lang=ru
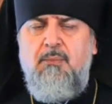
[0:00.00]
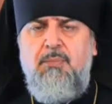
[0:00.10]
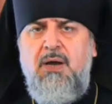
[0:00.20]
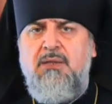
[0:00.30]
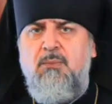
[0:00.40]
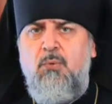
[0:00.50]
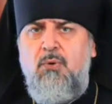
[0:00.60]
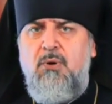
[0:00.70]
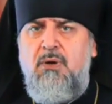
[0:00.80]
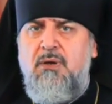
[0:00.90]

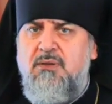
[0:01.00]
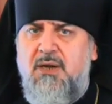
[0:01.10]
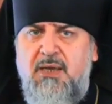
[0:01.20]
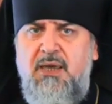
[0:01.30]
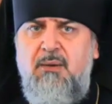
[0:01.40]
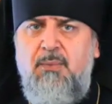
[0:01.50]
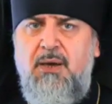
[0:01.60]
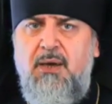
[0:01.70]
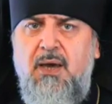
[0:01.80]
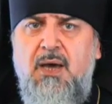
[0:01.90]
Поэтому, дорогие
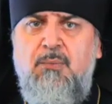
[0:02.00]
мои,